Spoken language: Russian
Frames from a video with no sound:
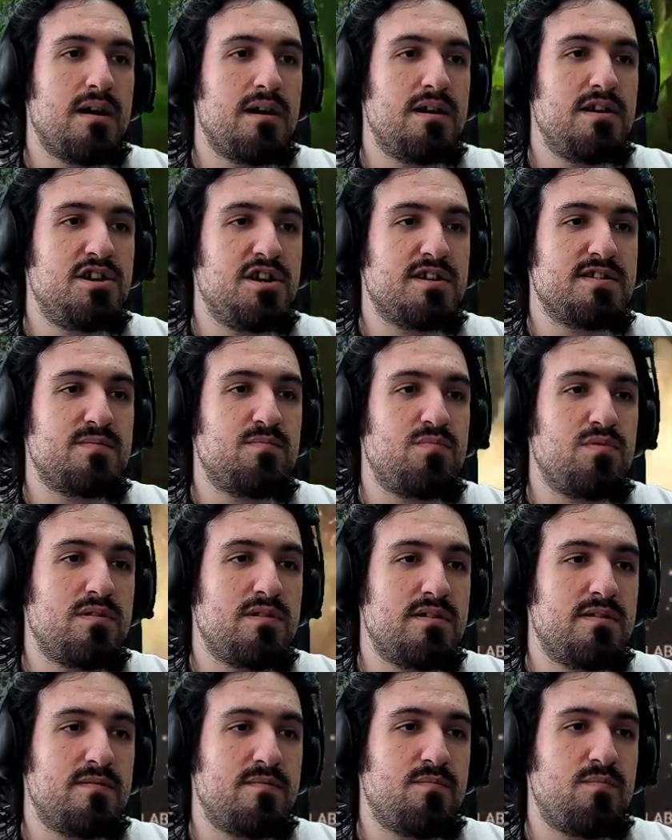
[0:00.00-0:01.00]
Сейчас
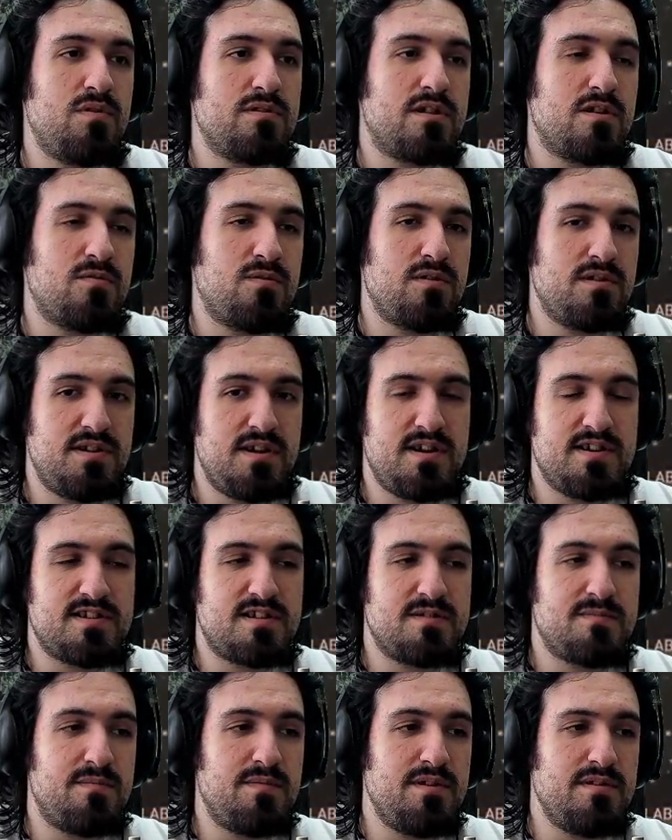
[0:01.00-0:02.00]
было, был такой
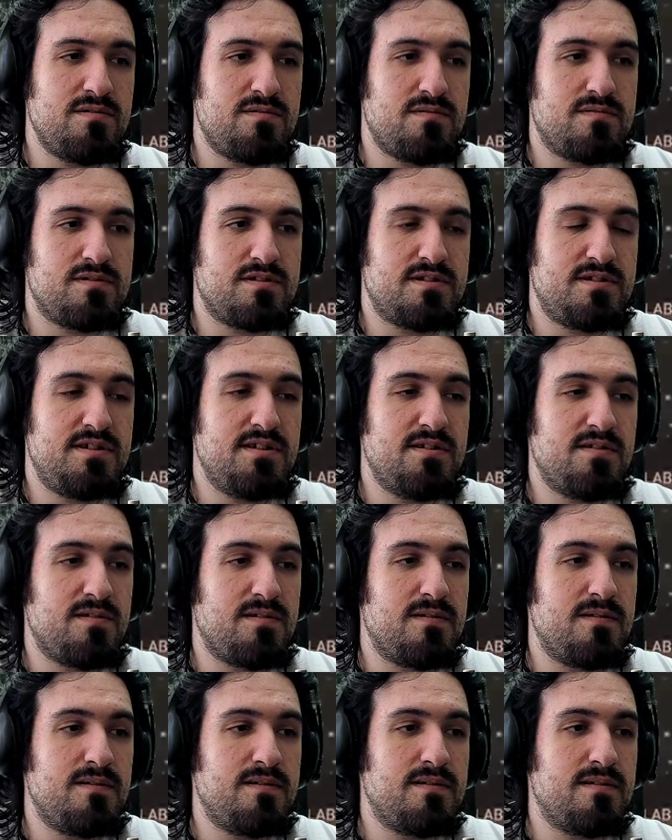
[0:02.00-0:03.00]
интересный момент. Он
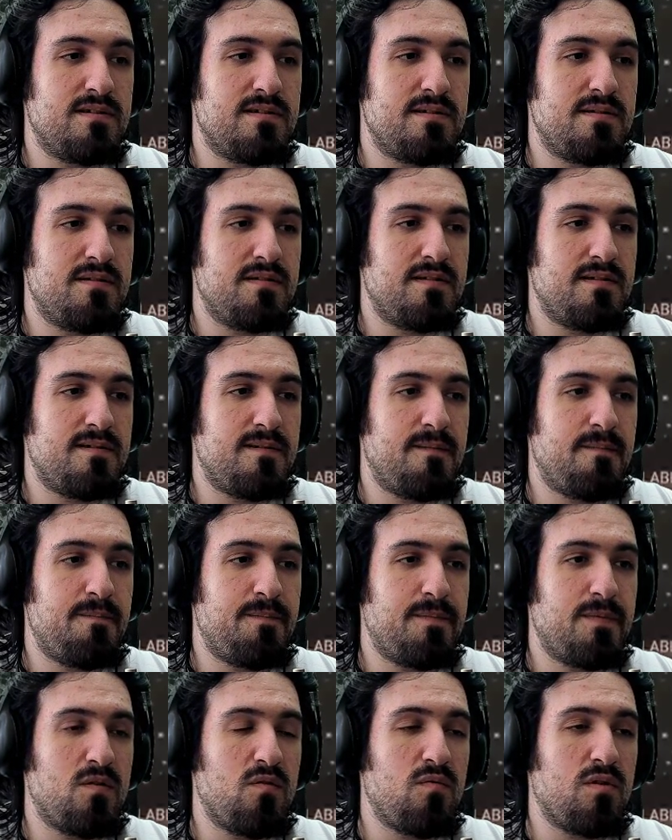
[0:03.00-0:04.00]
сделал
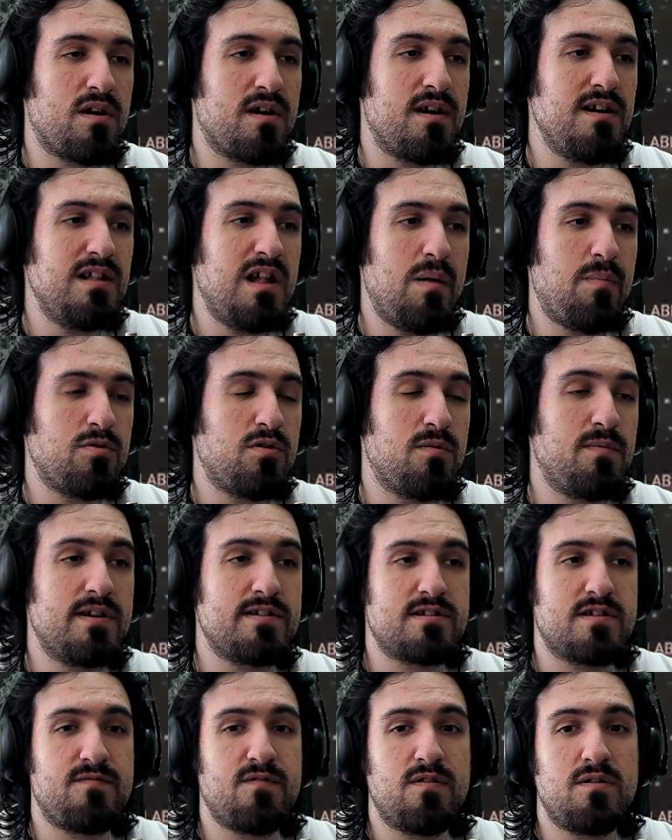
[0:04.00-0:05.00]
э, оверхед, а потом
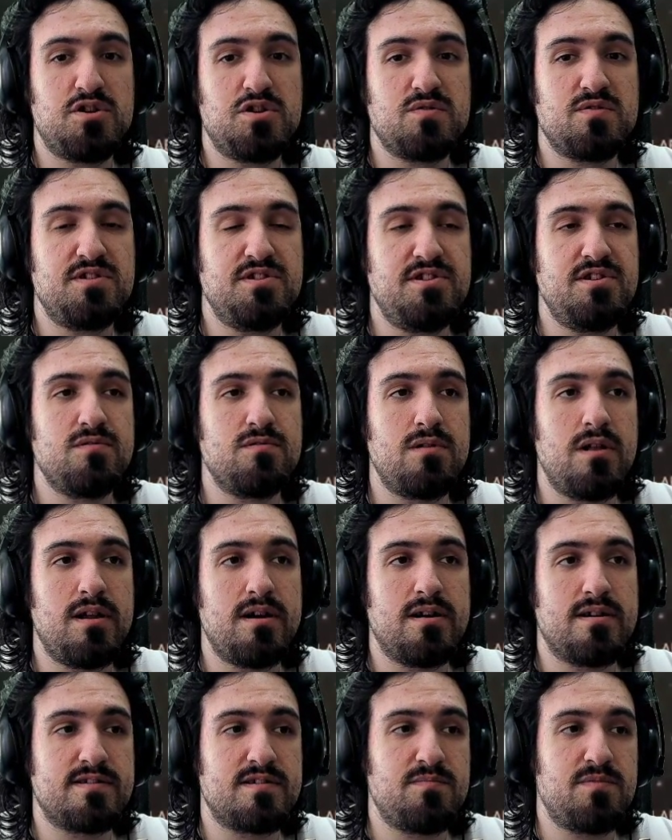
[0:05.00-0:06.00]
резко включил силы
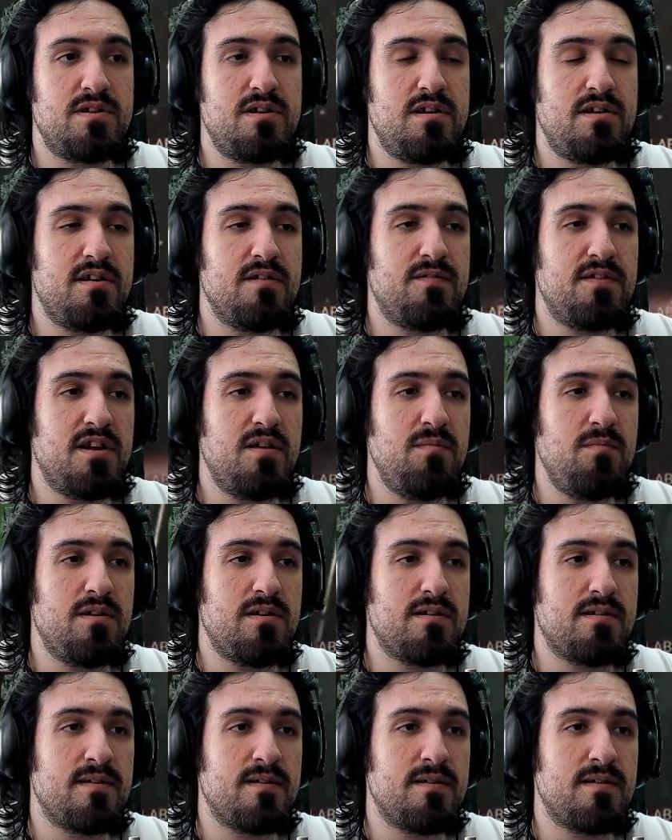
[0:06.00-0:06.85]
для замедления времени.